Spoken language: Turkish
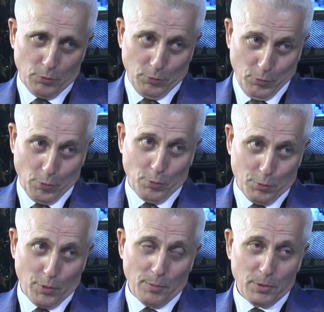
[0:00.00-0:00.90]

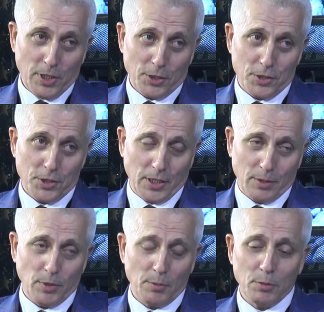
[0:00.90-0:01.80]
çöküş dönemini
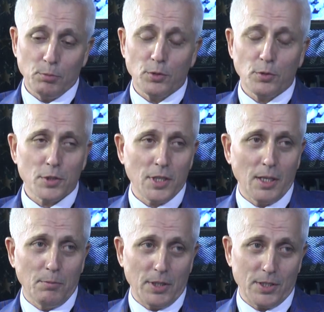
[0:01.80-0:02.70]
yaşayacaktım. Tabii bunu göze
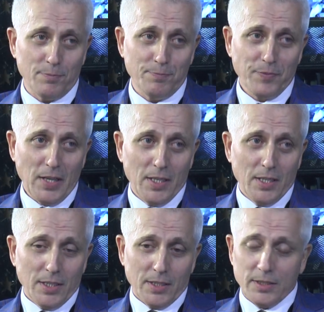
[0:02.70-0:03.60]
alamazdım.
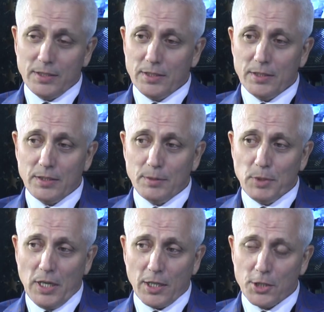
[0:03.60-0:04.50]

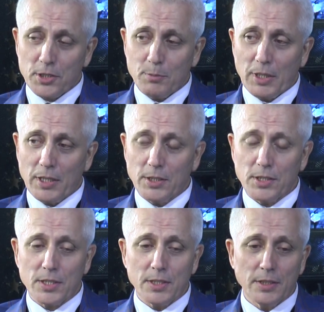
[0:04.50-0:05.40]
bir araştırma
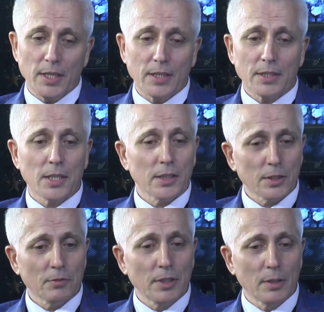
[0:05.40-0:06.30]
neticesinde Keller
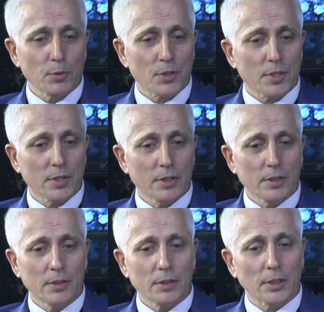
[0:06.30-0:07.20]
Williams
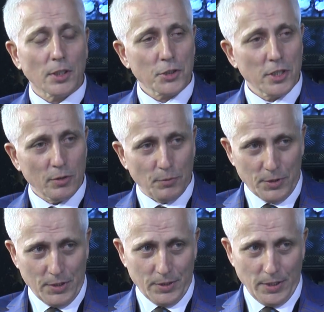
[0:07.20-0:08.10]
Ataşehir
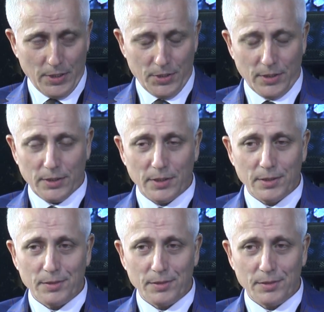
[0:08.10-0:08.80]
ofisini tercih ettik.